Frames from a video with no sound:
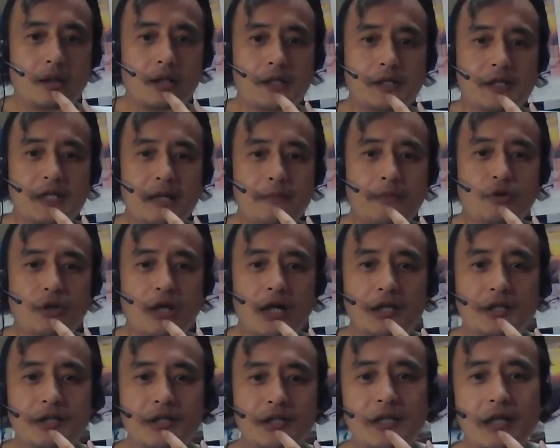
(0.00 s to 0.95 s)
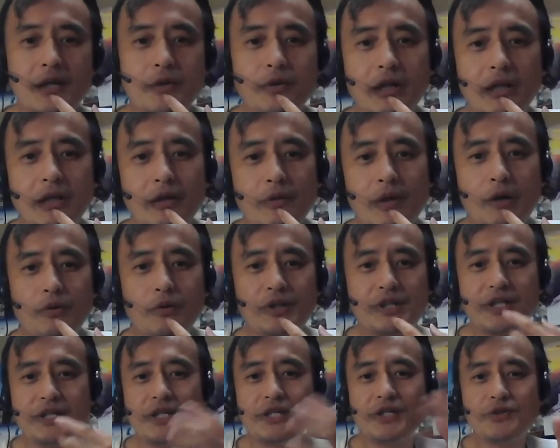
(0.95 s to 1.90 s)
でちなみに発信者の方は、こ
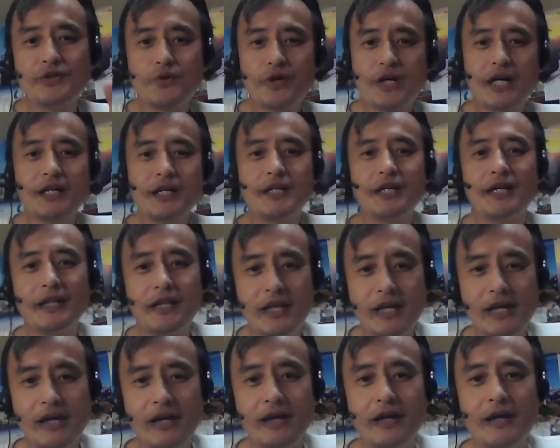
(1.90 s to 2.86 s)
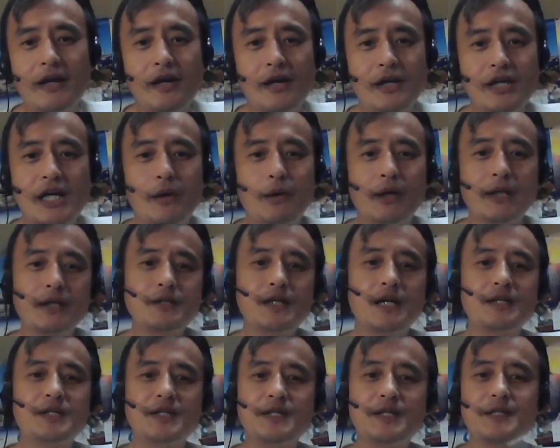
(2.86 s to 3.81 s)
れ、人事書を書いていて、いや、
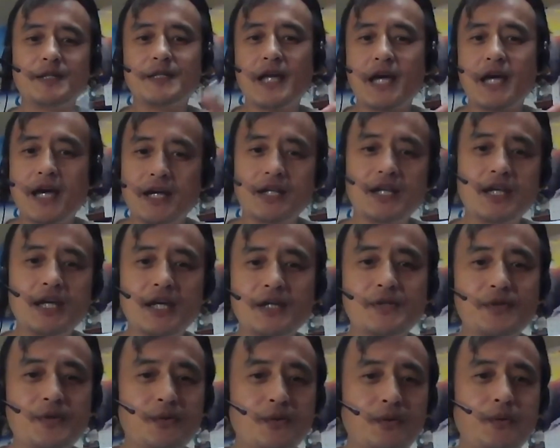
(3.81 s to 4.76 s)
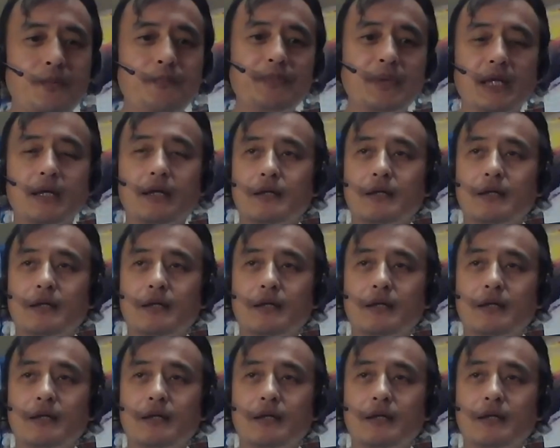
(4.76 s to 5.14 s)
私は実際にその、